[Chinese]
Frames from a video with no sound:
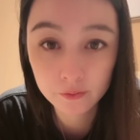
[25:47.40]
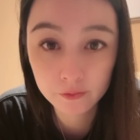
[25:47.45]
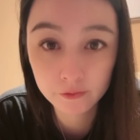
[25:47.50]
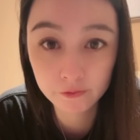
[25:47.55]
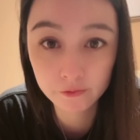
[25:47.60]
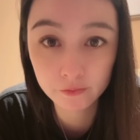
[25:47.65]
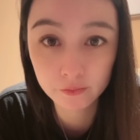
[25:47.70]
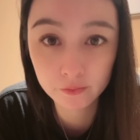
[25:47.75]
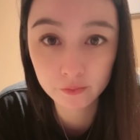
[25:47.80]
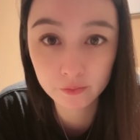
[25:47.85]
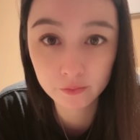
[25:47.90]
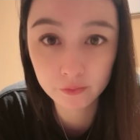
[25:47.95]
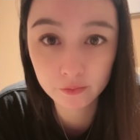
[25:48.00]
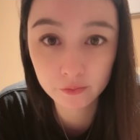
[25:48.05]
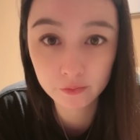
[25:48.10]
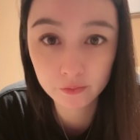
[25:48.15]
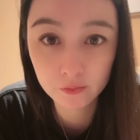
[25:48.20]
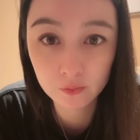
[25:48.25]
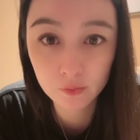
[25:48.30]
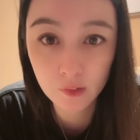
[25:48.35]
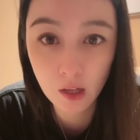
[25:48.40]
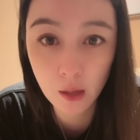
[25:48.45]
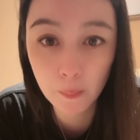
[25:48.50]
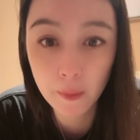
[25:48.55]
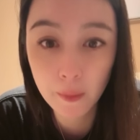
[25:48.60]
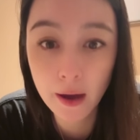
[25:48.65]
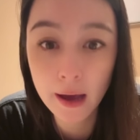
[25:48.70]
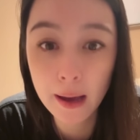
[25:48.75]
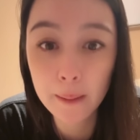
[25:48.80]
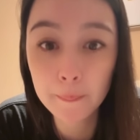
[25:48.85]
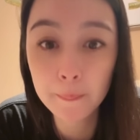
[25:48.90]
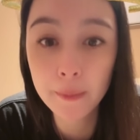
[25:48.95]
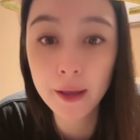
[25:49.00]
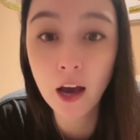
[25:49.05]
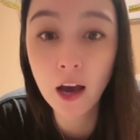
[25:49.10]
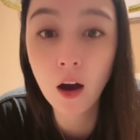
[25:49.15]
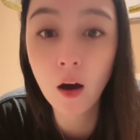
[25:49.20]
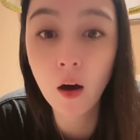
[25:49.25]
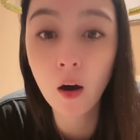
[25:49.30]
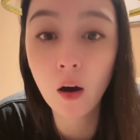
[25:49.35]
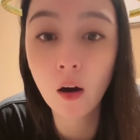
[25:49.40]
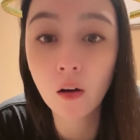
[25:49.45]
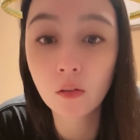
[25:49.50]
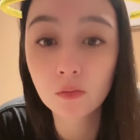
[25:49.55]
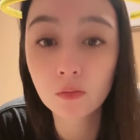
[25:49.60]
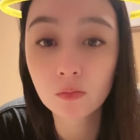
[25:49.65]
嗯，感冒还没好。